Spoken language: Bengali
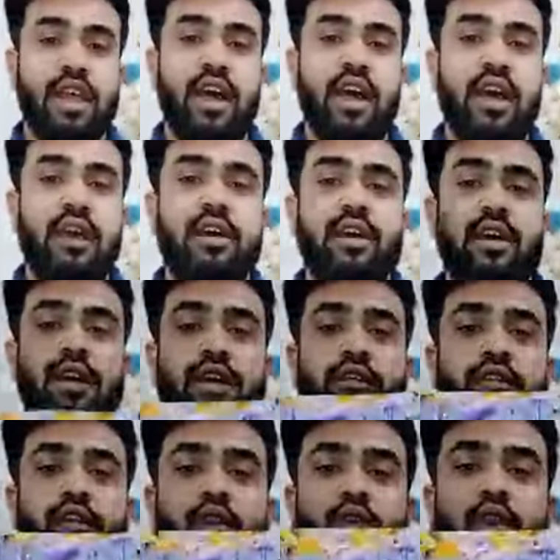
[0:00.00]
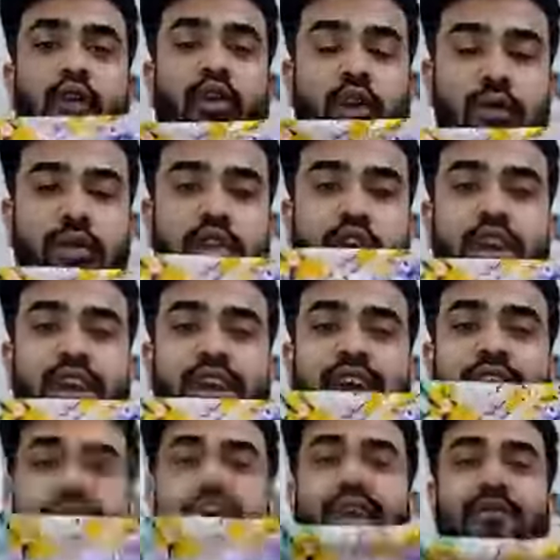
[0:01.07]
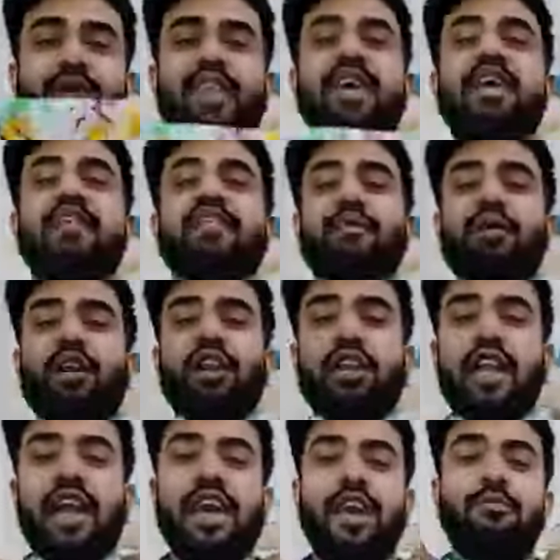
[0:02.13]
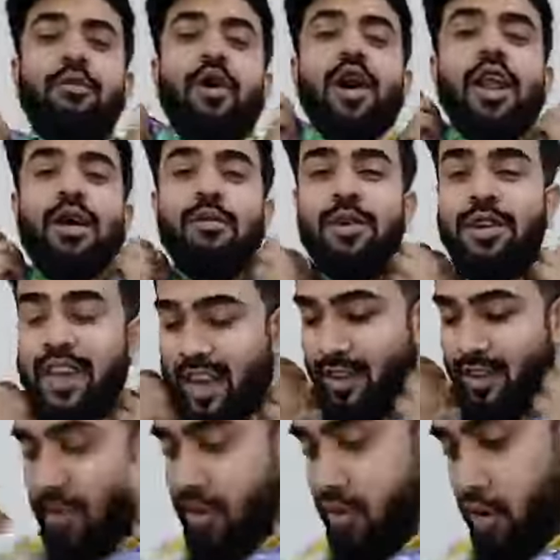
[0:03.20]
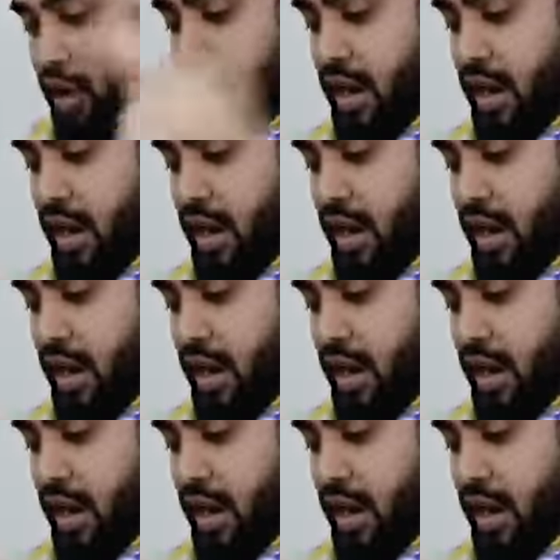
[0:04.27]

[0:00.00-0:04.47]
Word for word: তাই না সো ওই বিষয়টা কার কার মাথায় আছে বলেন কে কে পয়লা বৈশাখের ড্রেসও